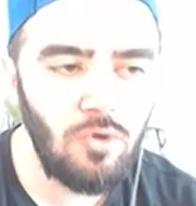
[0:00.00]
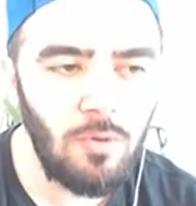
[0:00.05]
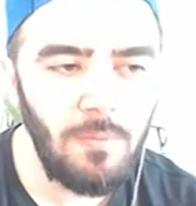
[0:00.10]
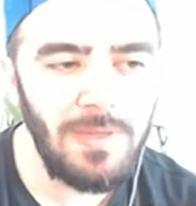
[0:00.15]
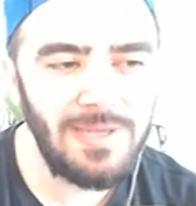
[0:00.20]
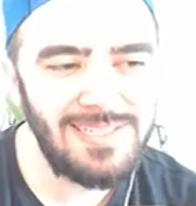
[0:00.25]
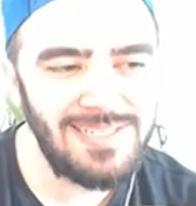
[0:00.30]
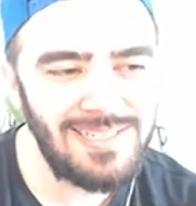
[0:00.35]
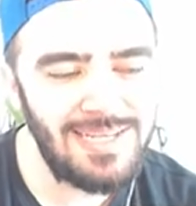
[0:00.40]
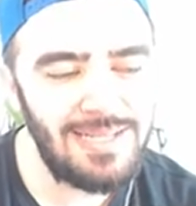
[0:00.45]

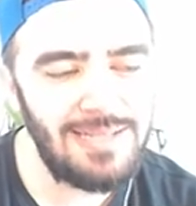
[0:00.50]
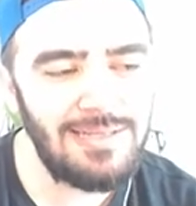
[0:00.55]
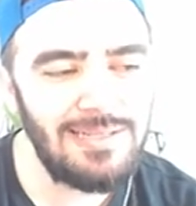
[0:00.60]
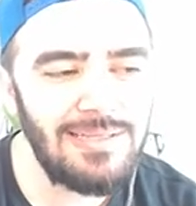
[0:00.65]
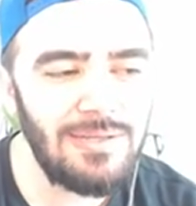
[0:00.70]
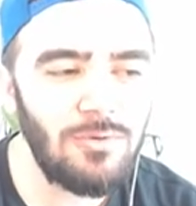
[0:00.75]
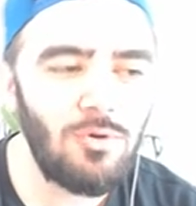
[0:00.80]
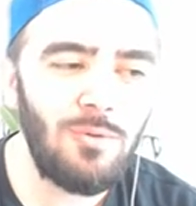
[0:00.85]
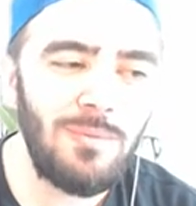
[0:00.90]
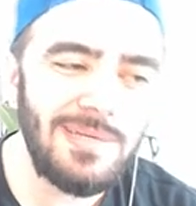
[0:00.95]
Gomez
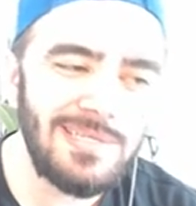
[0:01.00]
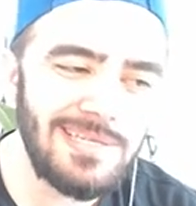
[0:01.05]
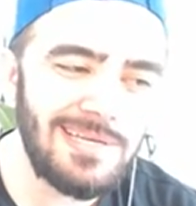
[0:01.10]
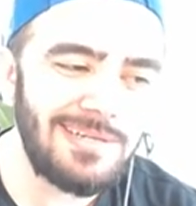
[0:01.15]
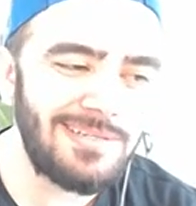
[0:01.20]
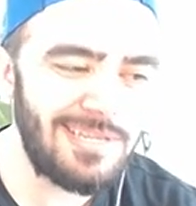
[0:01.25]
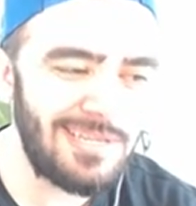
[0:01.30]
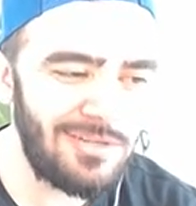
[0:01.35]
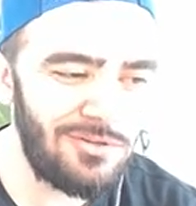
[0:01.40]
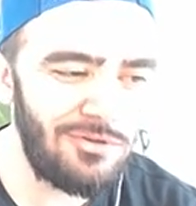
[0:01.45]
geldi de Gomez
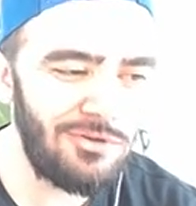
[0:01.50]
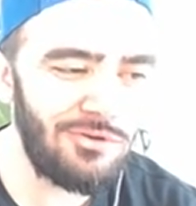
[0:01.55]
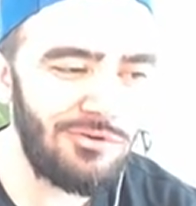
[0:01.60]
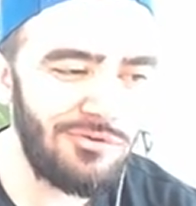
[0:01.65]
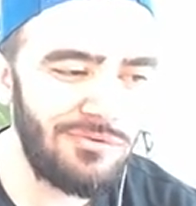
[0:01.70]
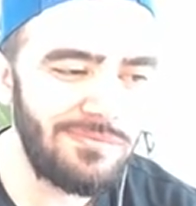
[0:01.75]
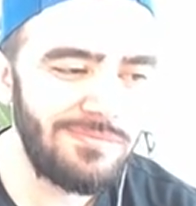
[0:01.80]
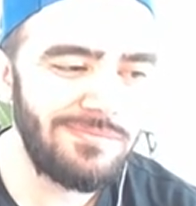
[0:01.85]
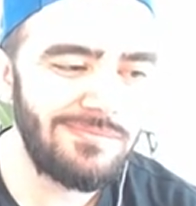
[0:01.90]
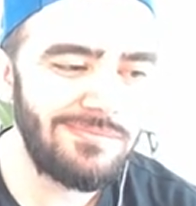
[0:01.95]
kaça gidiyor?